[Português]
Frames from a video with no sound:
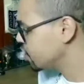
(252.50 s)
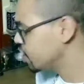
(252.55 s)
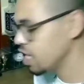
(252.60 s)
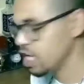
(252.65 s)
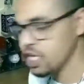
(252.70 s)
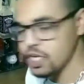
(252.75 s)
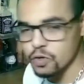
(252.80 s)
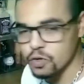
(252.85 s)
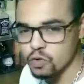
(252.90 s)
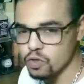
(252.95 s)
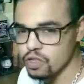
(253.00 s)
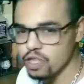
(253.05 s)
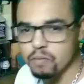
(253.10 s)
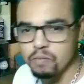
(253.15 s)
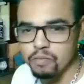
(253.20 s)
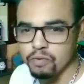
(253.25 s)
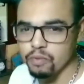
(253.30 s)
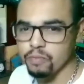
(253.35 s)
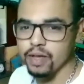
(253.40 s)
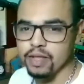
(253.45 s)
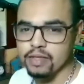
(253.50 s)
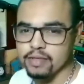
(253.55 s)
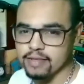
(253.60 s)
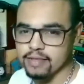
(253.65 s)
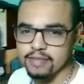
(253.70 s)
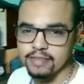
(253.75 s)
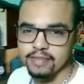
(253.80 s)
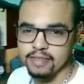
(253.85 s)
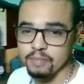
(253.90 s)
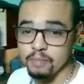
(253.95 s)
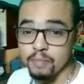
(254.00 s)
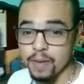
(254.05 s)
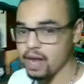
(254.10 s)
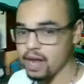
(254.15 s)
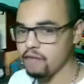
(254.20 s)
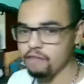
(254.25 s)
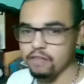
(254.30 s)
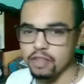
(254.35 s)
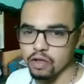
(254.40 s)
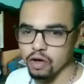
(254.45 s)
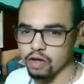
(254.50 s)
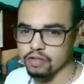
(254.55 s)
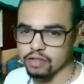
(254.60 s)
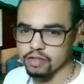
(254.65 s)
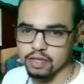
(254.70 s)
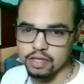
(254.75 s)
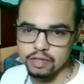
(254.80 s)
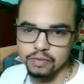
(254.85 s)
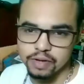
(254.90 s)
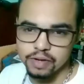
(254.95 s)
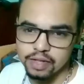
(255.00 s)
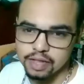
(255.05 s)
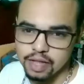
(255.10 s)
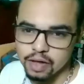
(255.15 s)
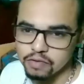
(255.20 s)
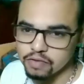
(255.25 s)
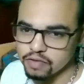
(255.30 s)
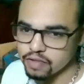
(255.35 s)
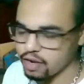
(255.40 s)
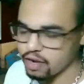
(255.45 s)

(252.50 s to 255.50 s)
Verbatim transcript: gente, eu estou tendo momentos, assim, maravilhosos aqui no canal,